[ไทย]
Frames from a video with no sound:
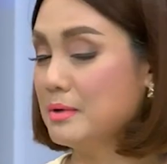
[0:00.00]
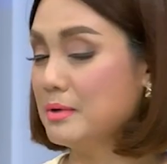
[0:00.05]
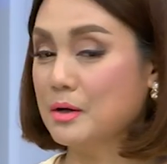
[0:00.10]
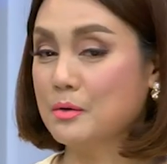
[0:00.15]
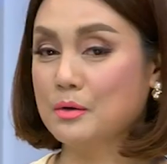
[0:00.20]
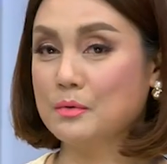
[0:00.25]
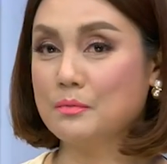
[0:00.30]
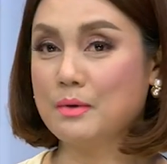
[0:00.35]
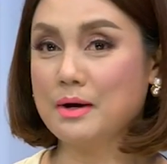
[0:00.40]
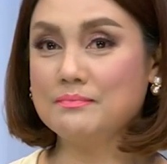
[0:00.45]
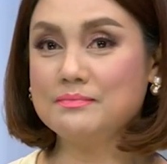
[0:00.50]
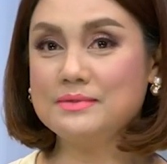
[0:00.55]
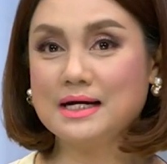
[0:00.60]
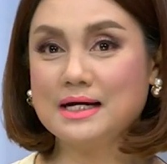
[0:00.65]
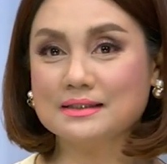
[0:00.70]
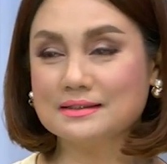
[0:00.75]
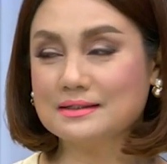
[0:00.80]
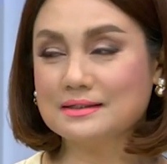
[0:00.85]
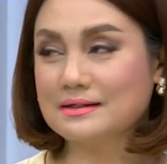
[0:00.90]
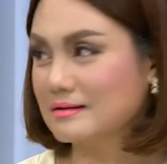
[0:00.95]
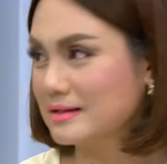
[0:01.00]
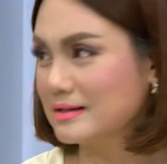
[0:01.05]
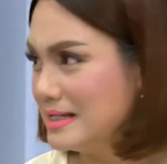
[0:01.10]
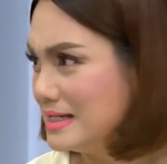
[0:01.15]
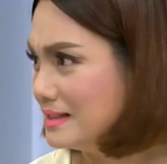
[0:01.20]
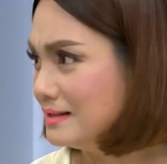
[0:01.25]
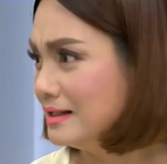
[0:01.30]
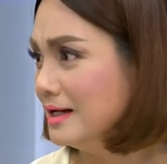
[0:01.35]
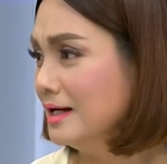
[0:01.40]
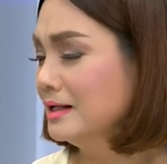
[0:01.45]
ปรากฏว่าอยากจะก
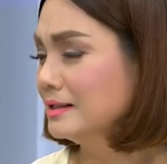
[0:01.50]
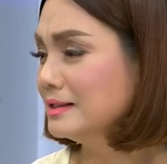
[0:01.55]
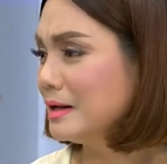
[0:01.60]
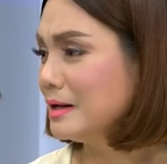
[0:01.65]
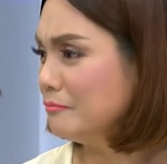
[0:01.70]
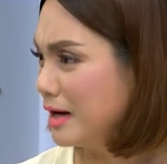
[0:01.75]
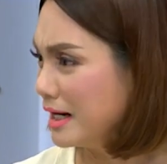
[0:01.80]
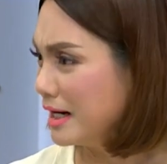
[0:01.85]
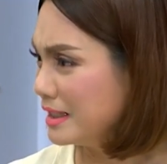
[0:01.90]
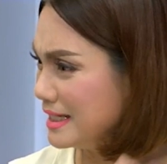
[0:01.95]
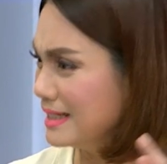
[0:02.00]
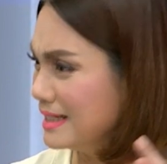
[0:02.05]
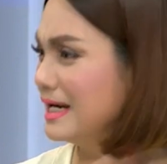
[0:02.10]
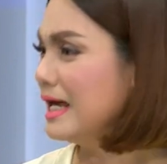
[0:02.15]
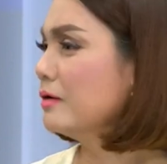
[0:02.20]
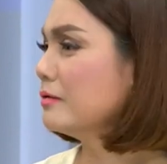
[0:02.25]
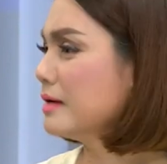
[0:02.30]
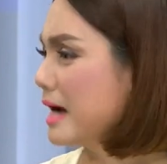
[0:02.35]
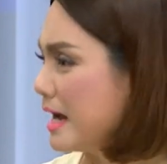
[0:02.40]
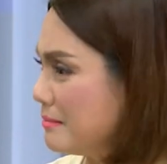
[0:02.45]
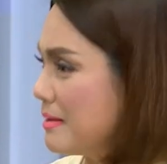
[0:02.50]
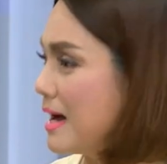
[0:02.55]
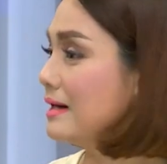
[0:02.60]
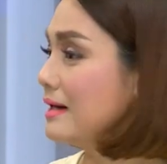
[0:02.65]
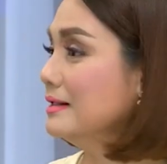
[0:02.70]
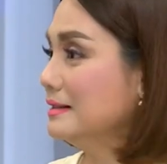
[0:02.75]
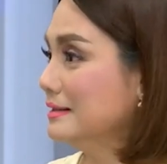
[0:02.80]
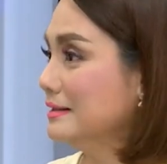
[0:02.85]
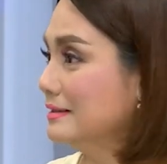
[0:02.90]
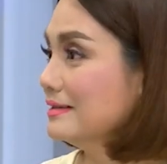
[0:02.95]
รี๊ดน้ำมันยิ่งเร็วร้ายมา
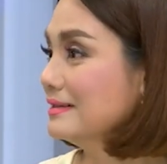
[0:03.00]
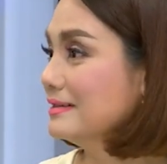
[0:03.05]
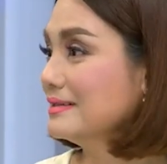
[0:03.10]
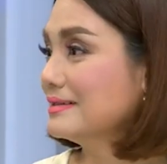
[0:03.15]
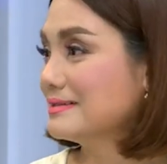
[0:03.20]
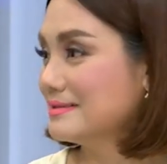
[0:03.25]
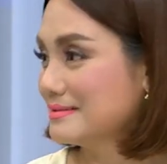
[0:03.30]
กขึ้น